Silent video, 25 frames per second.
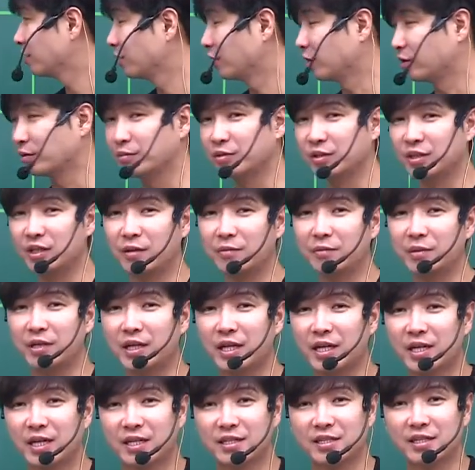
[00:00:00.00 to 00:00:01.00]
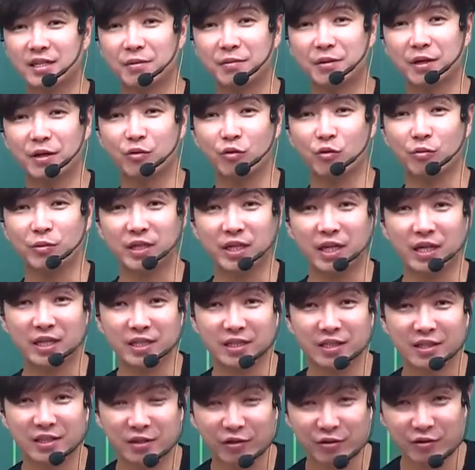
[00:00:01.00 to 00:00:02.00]
여러분들의 미래까지 함께
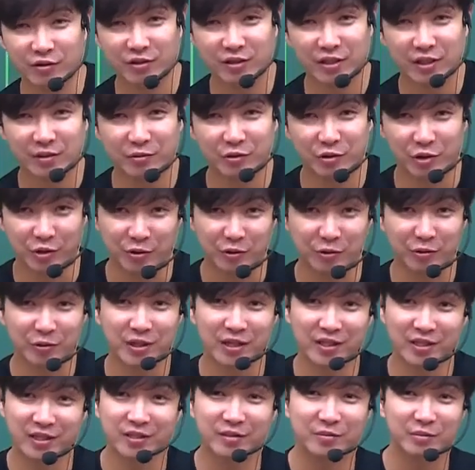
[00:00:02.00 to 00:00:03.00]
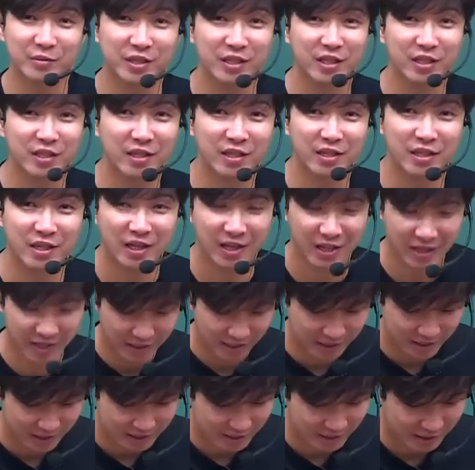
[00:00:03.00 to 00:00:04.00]
고민하는 그런 선생님이 되도록 하겠습니다.
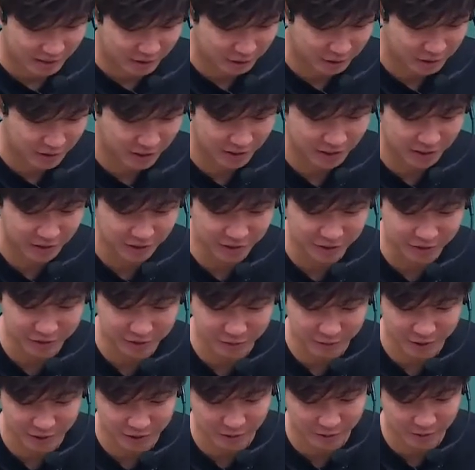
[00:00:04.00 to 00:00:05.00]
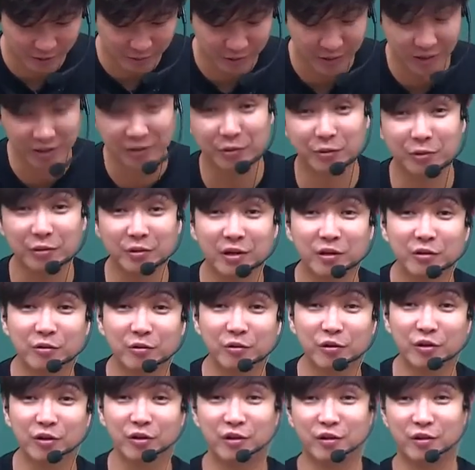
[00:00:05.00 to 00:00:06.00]
자, 커리 안내는 이쯤에서 마무리하도록
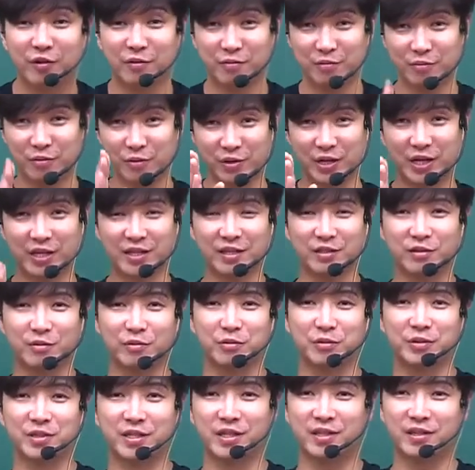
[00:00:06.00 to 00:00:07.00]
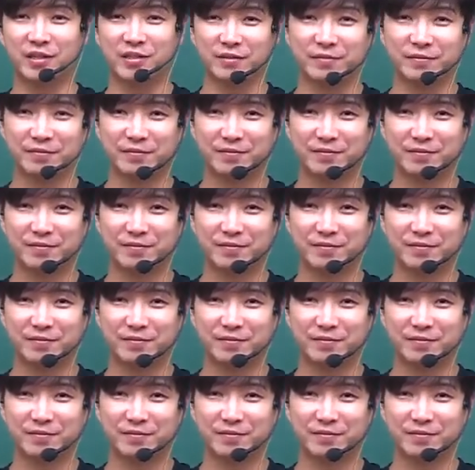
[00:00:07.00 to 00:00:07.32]
하고 본 강의에서 봅시다.